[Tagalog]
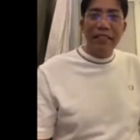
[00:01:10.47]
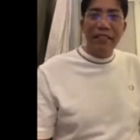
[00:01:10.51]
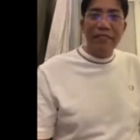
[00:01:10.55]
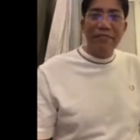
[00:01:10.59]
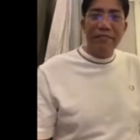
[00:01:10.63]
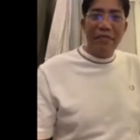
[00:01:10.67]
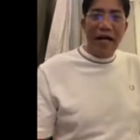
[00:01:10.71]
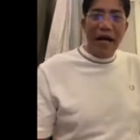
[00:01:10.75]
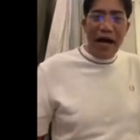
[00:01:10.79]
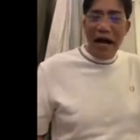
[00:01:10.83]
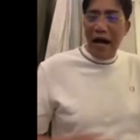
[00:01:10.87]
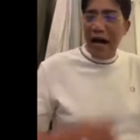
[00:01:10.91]

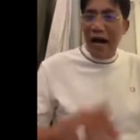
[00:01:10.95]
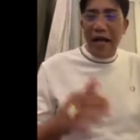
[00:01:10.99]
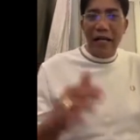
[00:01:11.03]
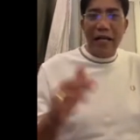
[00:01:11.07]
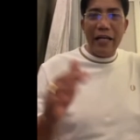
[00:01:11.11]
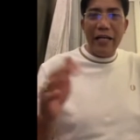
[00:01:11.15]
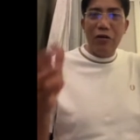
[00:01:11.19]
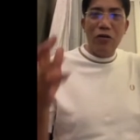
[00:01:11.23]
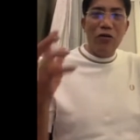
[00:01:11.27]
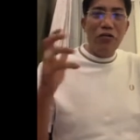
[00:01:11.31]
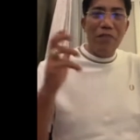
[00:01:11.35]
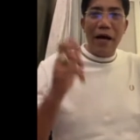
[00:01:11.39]

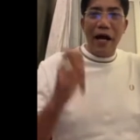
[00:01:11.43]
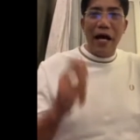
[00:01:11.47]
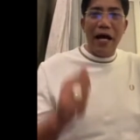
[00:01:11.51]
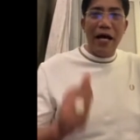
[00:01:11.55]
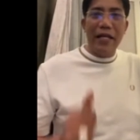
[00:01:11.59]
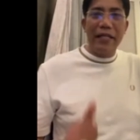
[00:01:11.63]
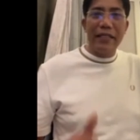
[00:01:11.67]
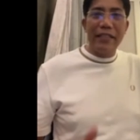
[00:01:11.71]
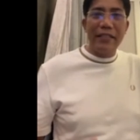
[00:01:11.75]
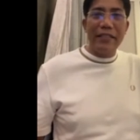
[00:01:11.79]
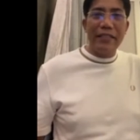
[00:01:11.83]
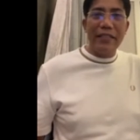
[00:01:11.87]
Maaaring
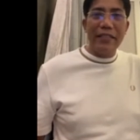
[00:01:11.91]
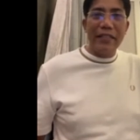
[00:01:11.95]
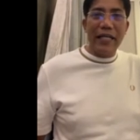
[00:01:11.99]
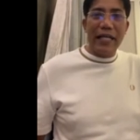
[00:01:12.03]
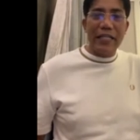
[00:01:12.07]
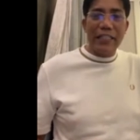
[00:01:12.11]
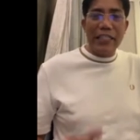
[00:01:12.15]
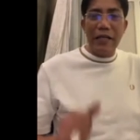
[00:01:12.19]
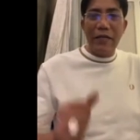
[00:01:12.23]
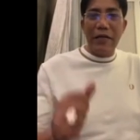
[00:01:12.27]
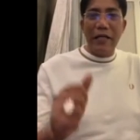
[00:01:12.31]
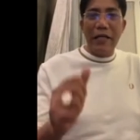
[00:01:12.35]
gumaan.
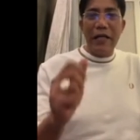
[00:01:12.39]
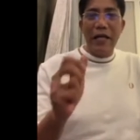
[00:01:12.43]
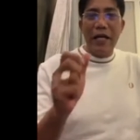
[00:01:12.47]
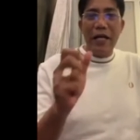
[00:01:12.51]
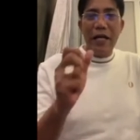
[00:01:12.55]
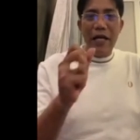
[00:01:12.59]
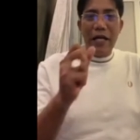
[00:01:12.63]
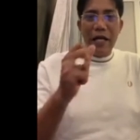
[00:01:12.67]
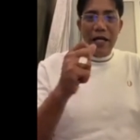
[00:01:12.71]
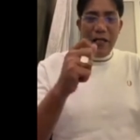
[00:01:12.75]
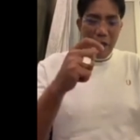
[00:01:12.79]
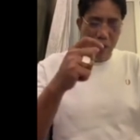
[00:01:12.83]
Kasi
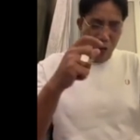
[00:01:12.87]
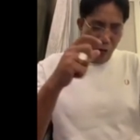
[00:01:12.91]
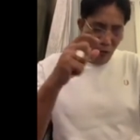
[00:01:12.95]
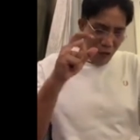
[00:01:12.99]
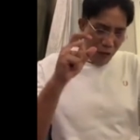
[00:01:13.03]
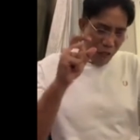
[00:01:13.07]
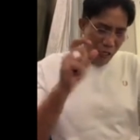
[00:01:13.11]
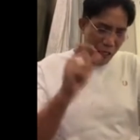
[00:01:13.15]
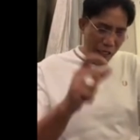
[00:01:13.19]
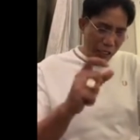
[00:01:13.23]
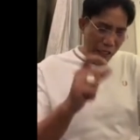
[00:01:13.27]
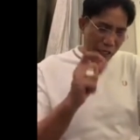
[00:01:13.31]

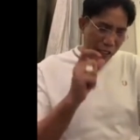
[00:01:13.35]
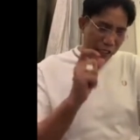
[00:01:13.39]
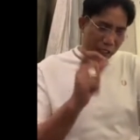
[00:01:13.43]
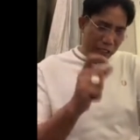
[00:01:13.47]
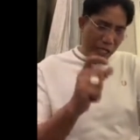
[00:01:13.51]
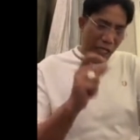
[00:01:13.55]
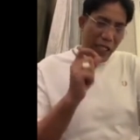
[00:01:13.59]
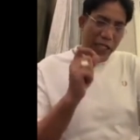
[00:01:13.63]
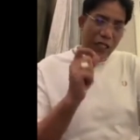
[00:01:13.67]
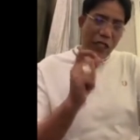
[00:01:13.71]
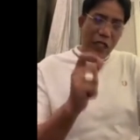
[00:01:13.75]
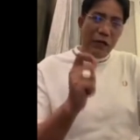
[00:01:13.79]
yung inggit
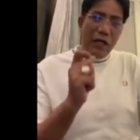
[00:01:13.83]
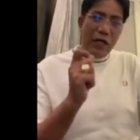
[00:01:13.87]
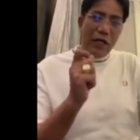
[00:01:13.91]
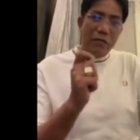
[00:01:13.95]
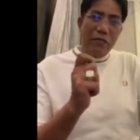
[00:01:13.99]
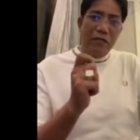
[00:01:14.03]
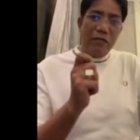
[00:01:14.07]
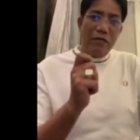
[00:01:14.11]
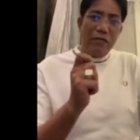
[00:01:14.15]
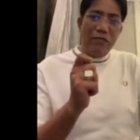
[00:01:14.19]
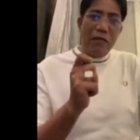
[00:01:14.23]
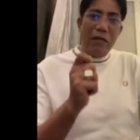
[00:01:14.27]
sa
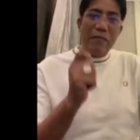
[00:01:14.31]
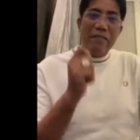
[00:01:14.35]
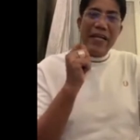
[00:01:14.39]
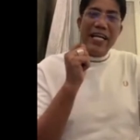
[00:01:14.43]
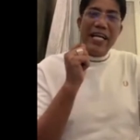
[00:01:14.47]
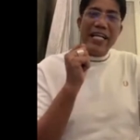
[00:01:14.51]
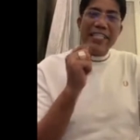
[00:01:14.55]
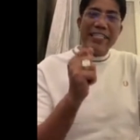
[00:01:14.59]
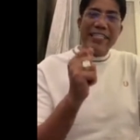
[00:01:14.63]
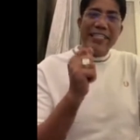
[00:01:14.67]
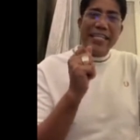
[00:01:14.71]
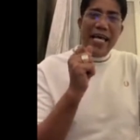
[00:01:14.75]
katawan mo,
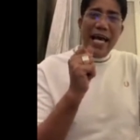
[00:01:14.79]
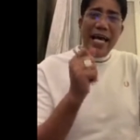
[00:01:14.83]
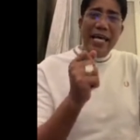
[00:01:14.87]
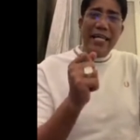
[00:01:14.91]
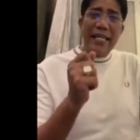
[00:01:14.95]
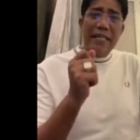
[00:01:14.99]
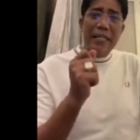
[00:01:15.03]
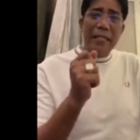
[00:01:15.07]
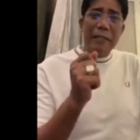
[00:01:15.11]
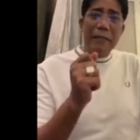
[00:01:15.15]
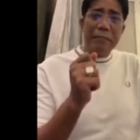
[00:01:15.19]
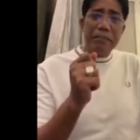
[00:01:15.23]
mabigat
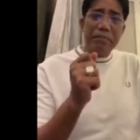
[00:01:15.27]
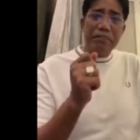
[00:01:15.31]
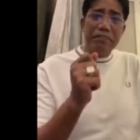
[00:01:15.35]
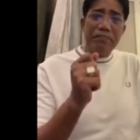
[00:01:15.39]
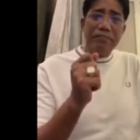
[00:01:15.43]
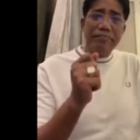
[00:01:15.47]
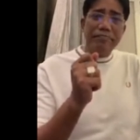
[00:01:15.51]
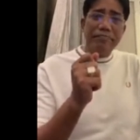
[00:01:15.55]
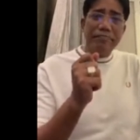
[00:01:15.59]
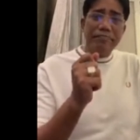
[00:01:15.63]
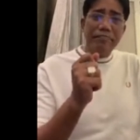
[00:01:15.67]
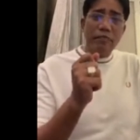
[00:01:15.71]
'yan.
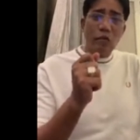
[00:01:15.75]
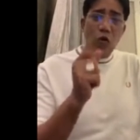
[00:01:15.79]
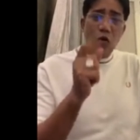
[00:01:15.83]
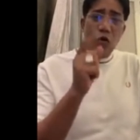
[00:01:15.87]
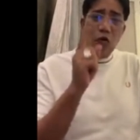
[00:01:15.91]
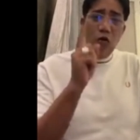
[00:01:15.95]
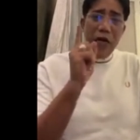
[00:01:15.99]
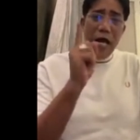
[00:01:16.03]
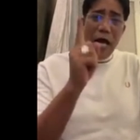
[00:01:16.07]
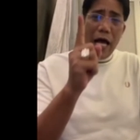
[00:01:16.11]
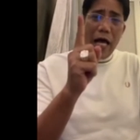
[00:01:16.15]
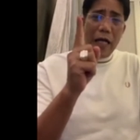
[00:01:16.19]

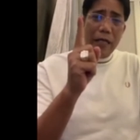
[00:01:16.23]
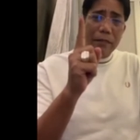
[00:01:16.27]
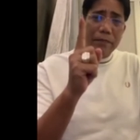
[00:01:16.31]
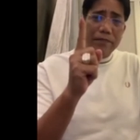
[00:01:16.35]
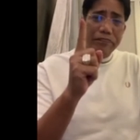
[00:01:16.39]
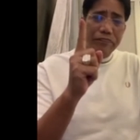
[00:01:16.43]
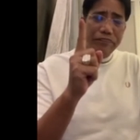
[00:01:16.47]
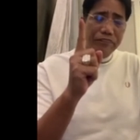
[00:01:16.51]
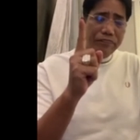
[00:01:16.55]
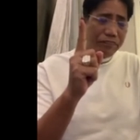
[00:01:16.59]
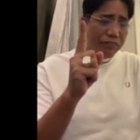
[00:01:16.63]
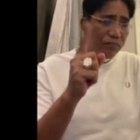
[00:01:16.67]

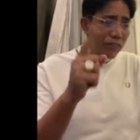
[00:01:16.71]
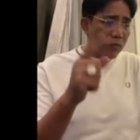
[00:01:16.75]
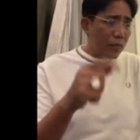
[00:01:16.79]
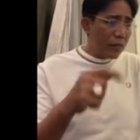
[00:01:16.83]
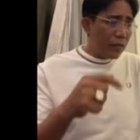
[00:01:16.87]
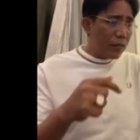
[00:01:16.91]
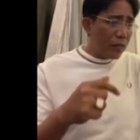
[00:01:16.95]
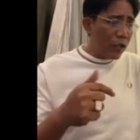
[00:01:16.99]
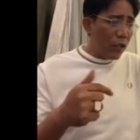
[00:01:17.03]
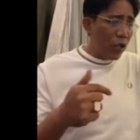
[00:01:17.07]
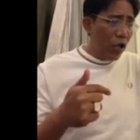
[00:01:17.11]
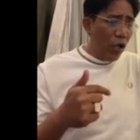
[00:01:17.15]
Una,
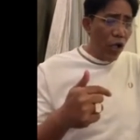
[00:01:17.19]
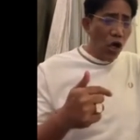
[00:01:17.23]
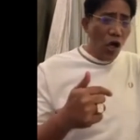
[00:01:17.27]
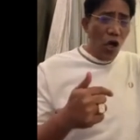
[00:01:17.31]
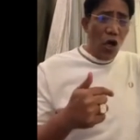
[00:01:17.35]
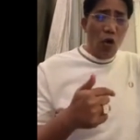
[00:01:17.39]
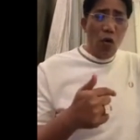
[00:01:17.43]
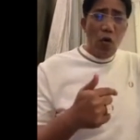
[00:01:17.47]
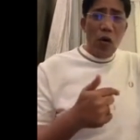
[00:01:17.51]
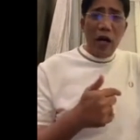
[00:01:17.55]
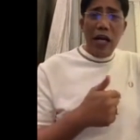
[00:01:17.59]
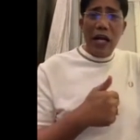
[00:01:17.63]

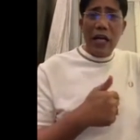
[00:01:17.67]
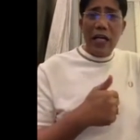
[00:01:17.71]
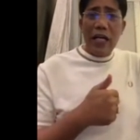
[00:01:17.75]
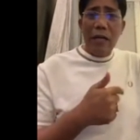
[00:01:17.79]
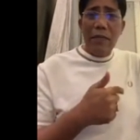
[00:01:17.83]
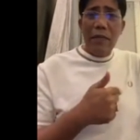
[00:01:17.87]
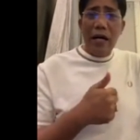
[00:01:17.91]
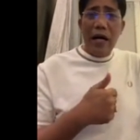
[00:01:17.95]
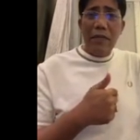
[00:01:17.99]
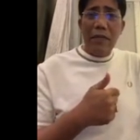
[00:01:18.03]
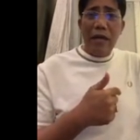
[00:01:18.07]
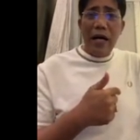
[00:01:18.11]
walang
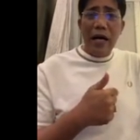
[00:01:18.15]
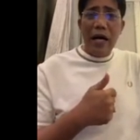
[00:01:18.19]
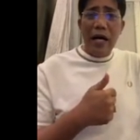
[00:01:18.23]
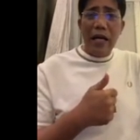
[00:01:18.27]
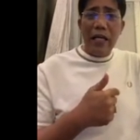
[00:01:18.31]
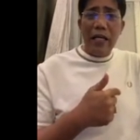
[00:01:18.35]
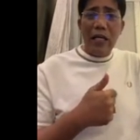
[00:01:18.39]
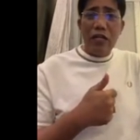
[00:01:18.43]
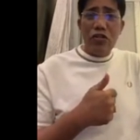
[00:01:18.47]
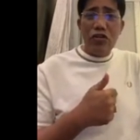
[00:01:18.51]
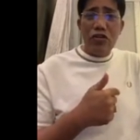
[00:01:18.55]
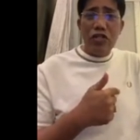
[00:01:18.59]

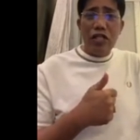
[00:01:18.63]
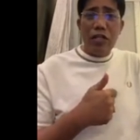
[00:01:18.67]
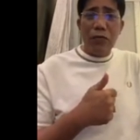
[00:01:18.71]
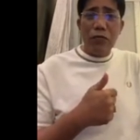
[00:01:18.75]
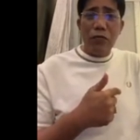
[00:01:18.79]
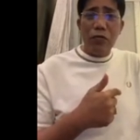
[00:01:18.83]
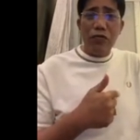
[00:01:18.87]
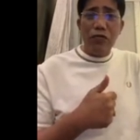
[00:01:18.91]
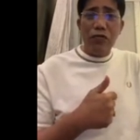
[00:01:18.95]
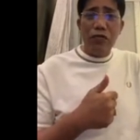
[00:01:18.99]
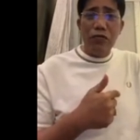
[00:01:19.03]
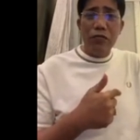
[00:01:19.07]
namamahay na Diyos sa
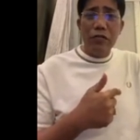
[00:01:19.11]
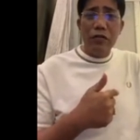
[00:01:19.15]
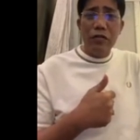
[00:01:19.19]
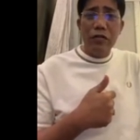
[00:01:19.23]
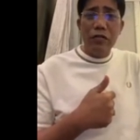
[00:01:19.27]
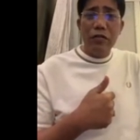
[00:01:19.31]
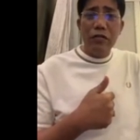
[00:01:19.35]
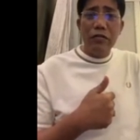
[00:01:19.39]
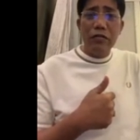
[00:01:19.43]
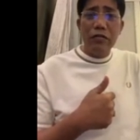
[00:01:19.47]
puso mo.